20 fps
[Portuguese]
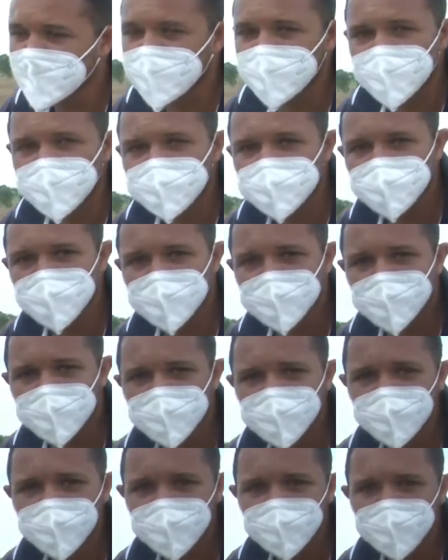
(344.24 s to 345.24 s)
Mas
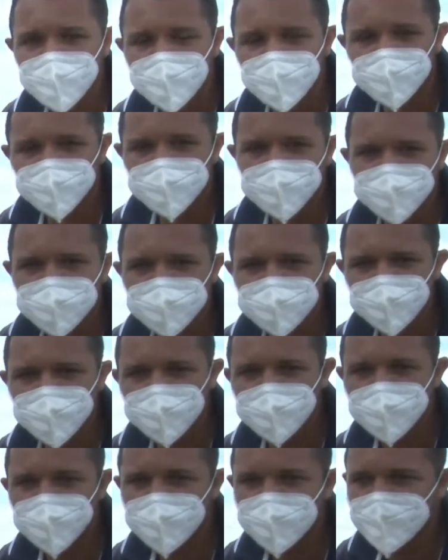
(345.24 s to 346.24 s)
chegando alguma
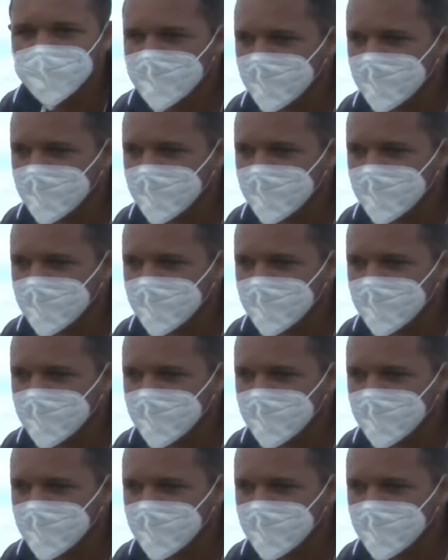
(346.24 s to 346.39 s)
chuva,